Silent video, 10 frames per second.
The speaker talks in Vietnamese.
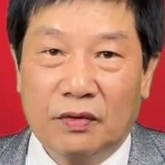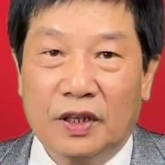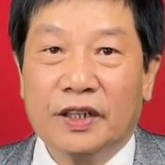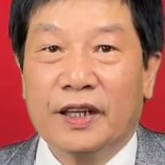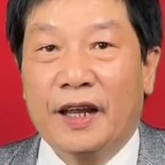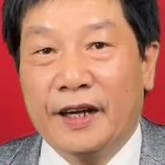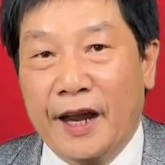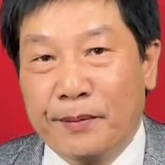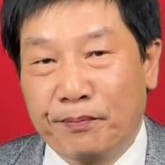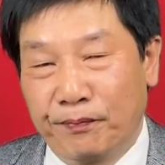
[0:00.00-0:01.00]
những người anh
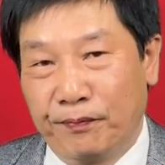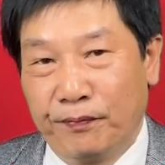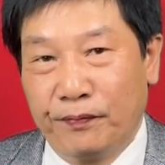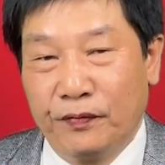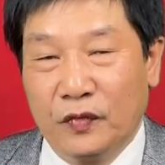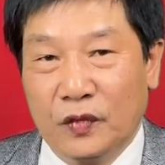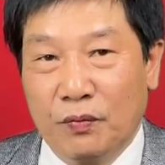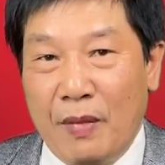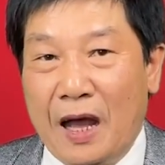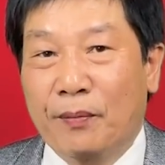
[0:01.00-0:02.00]
em
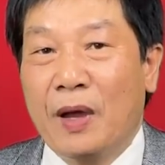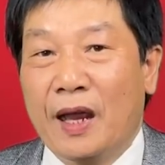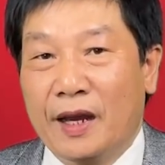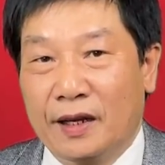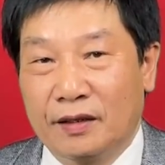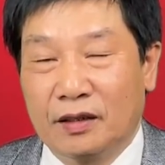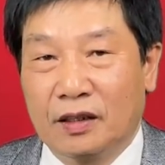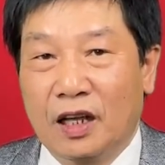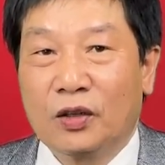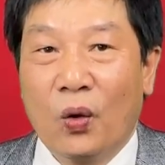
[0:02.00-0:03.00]
bạn bè
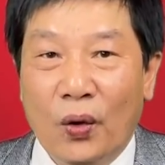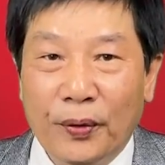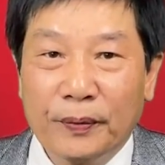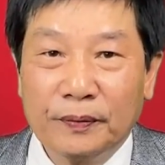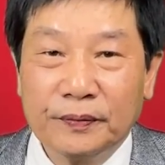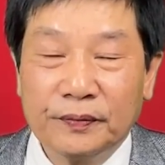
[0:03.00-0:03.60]
thân thuộc